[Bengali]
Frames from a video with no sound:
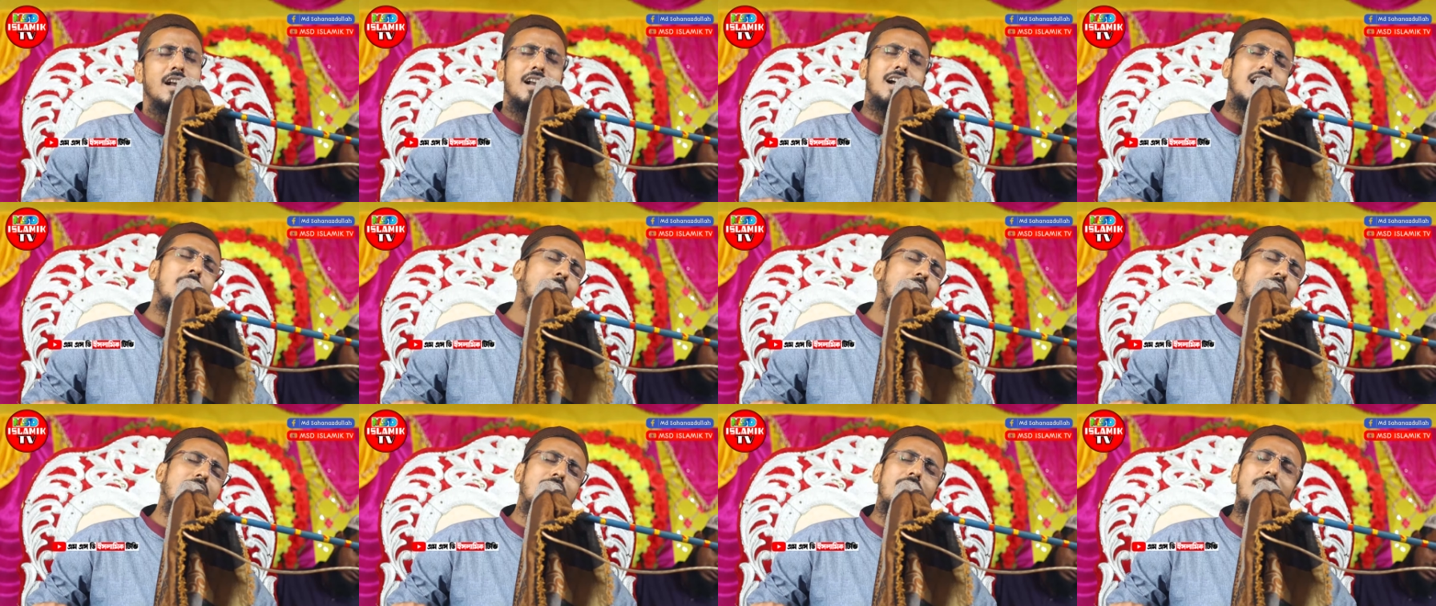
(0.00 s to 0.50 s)

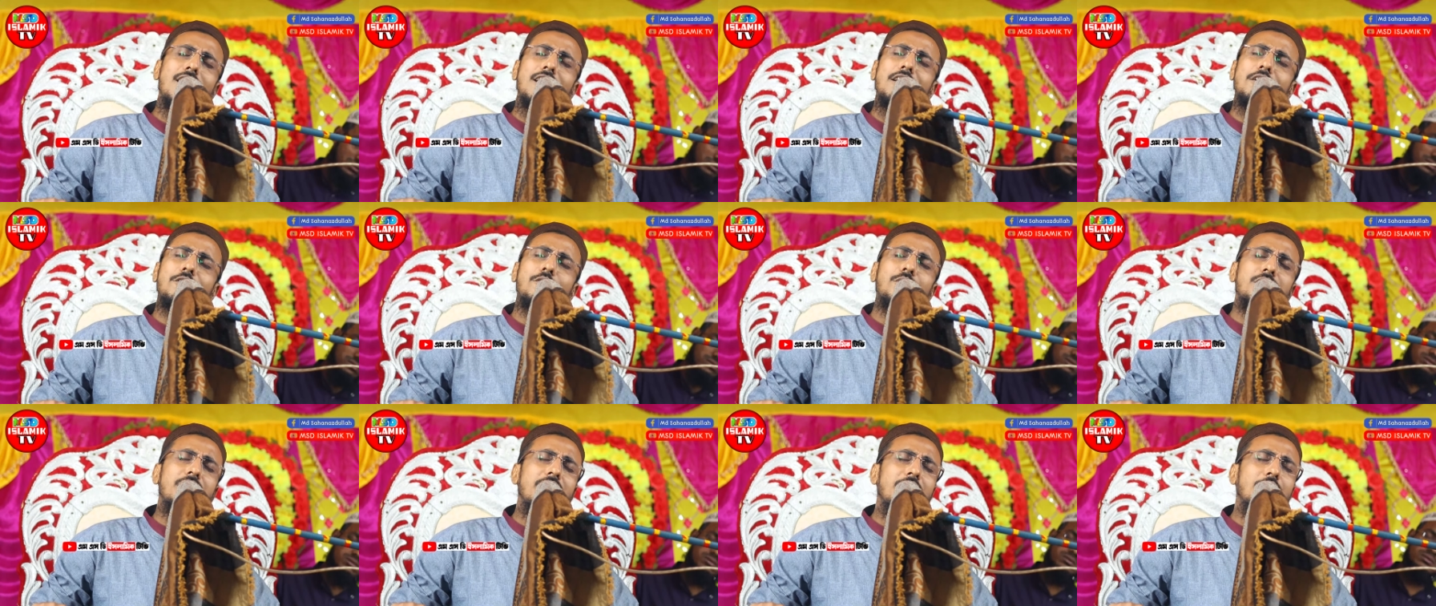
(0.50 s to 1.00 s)
খামাখাই
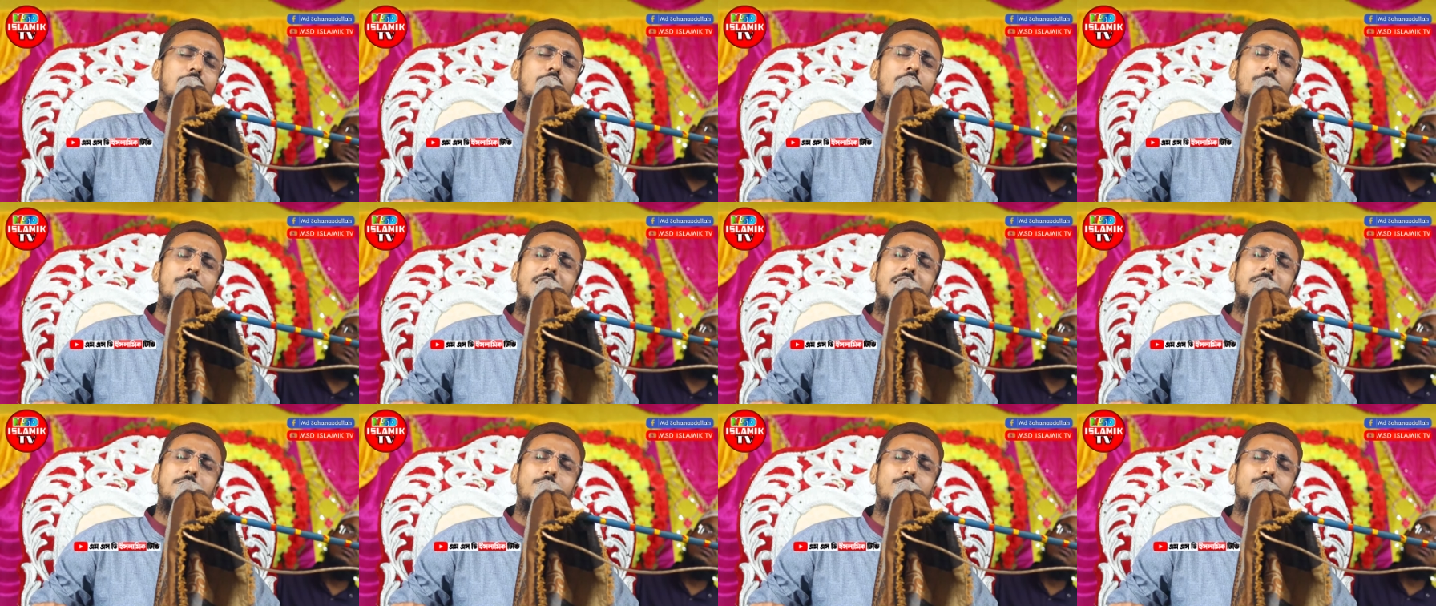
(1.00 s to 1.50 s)
করে
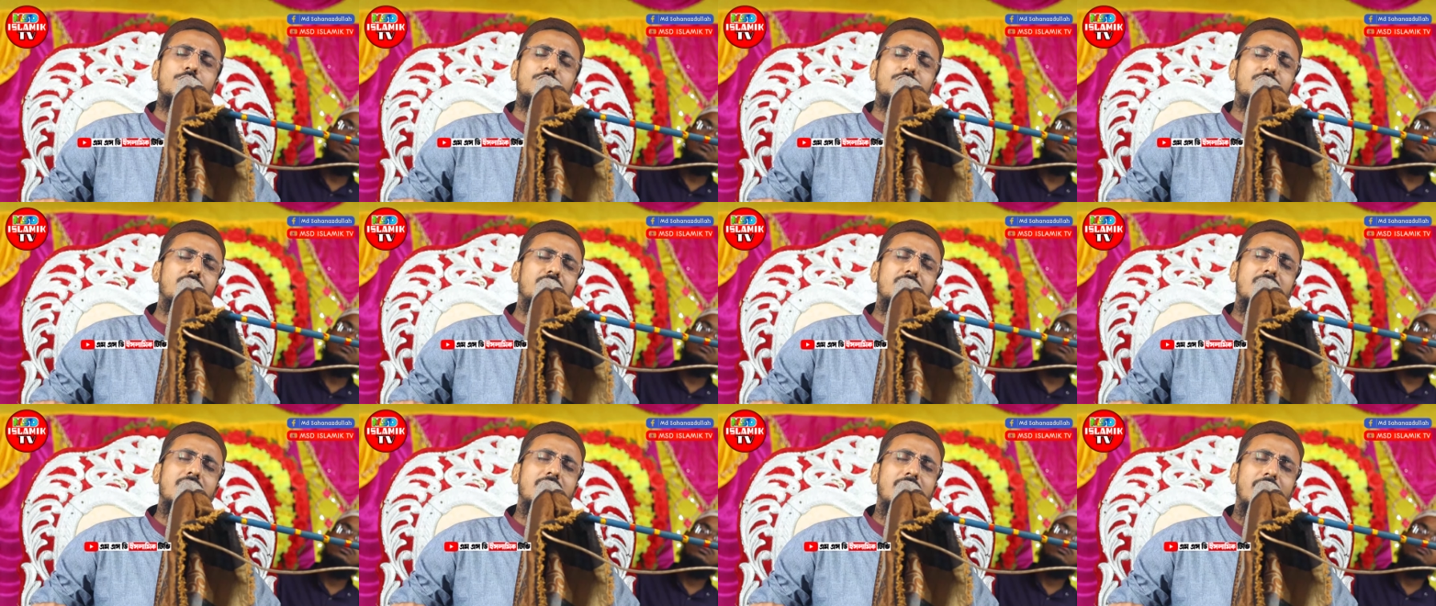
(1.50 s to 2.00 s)
গমের
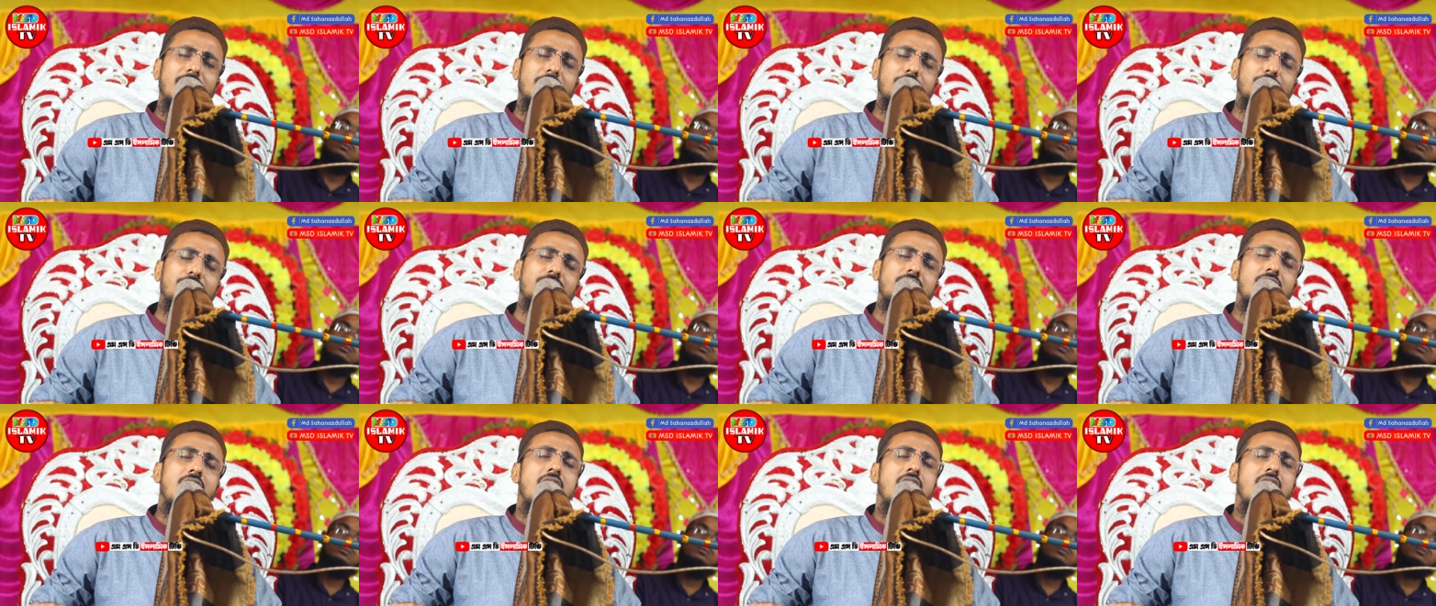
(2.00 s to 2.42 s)
বস্তাটা কেন